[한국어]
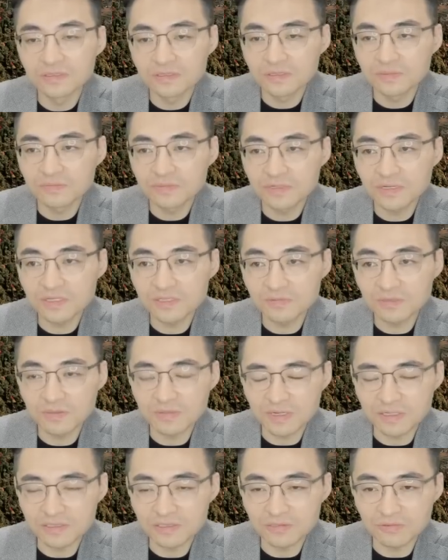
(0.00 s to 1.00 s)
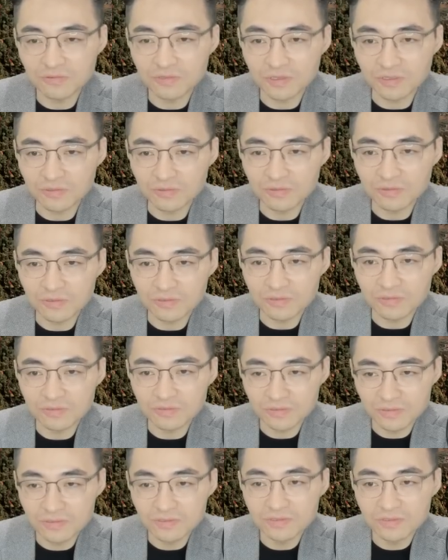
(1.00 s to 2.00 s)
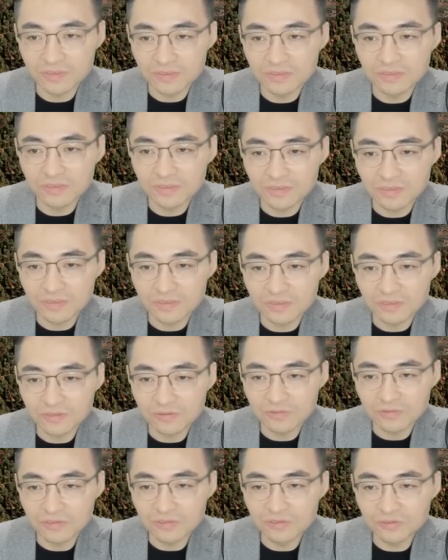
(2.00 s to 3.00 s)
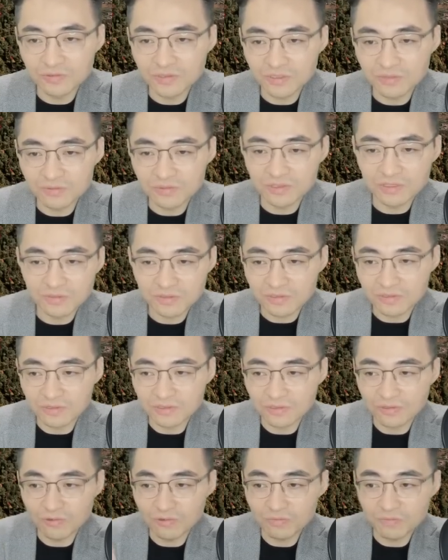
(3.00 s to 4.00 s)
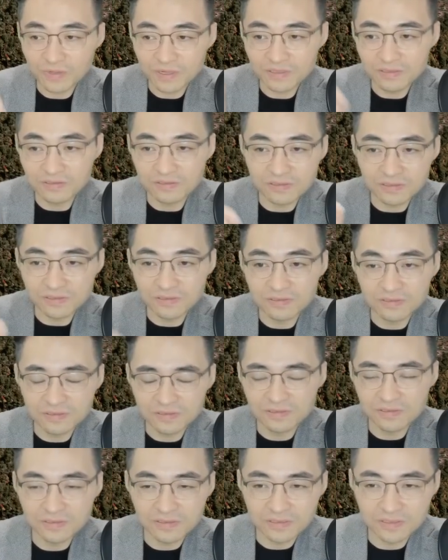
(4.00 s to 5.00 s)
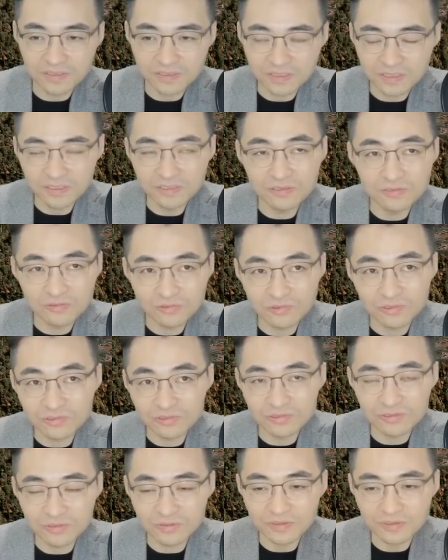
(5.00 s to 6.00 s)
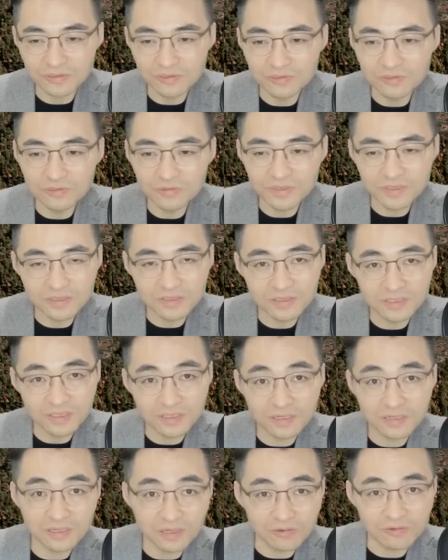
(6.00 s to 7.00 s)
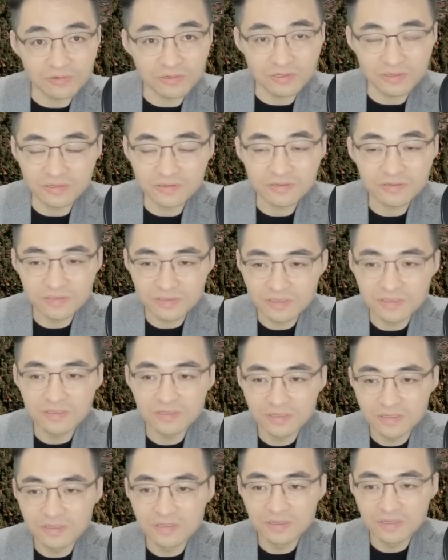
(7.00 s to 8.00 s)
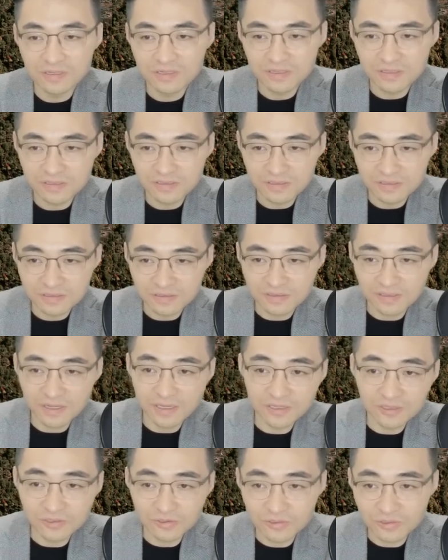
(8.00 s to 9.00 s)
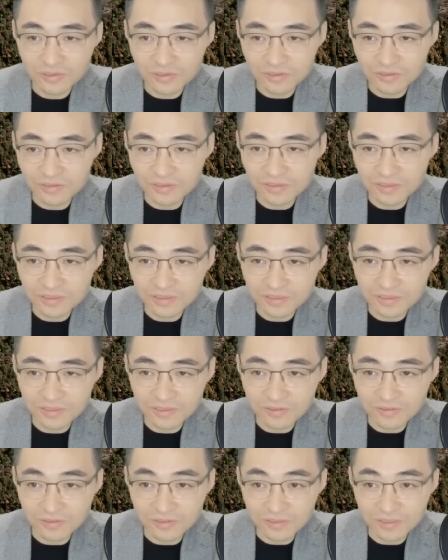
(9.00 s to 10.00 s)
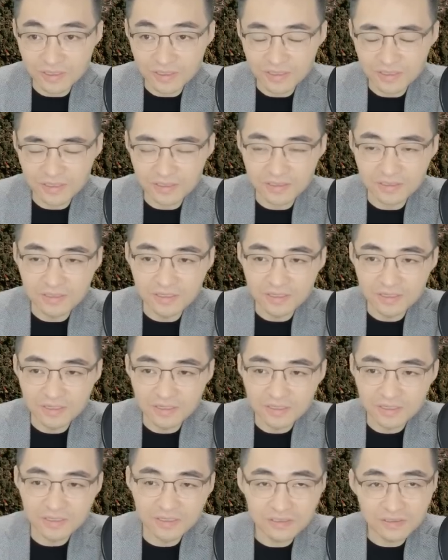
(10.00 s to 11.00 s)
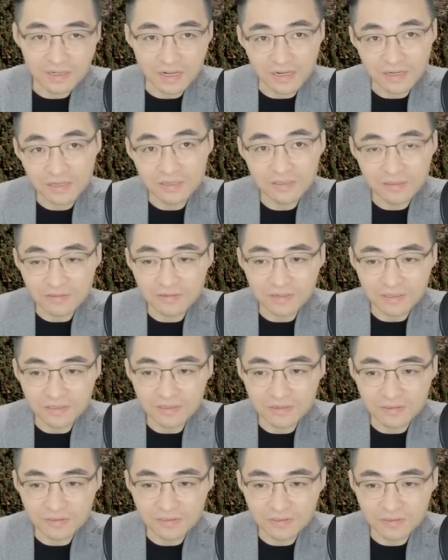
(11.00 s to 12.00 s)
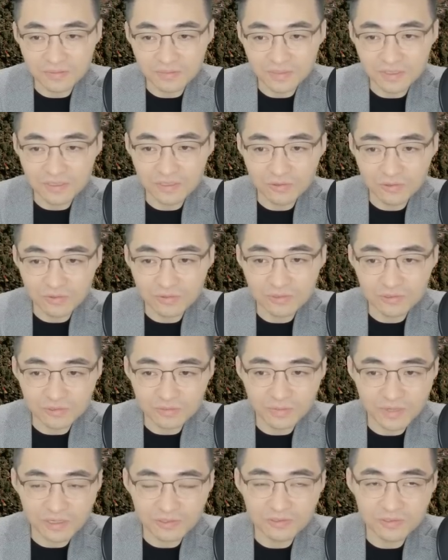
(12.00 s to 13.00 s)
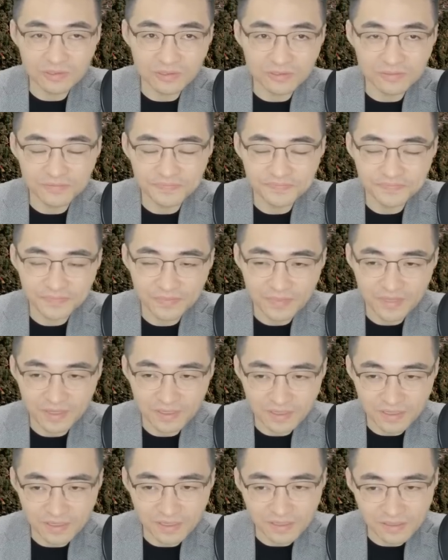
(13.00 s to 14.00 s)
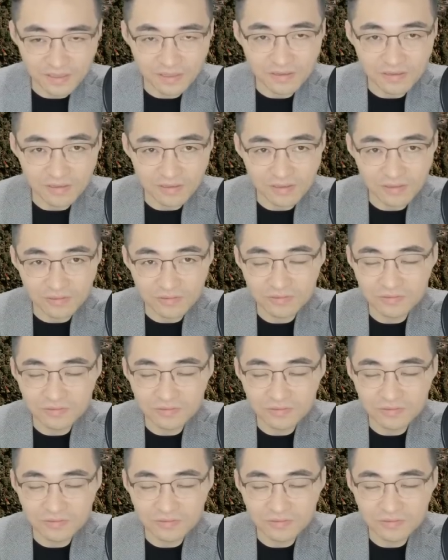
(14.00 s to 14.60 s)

플라즈마 방식도 있고 그리고 그루빙은 뭐냐면 거기다 홈 파는 거예요. 이 길을 뚫어주는 거예요. 그루빙 이따 나올 거예요. 그 레이저로 이거 그리잖아요. 여기다 길을 알아야 될 거 아니에요. 그래서 미리 홈을 좀 파줘요. 이 길 따라가라고